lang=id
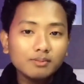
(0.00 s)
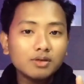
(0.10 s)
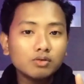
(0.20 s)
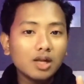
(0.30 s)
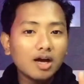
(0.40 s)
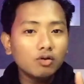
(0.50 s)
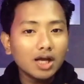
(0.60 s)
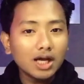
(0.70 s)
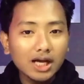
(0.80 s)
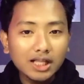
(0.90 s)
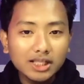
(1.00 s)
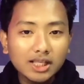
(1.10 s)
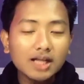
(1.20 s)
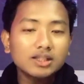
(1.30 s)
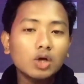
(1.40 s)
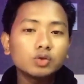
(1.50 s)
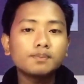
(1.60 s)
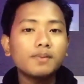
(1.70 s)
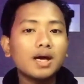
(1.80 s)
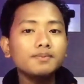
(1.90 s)
berulang-ulang kali atau
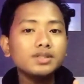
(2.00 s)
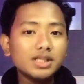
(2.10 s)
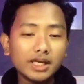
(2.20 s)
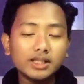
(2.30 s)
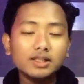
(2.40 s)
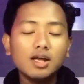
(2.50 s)
spam chat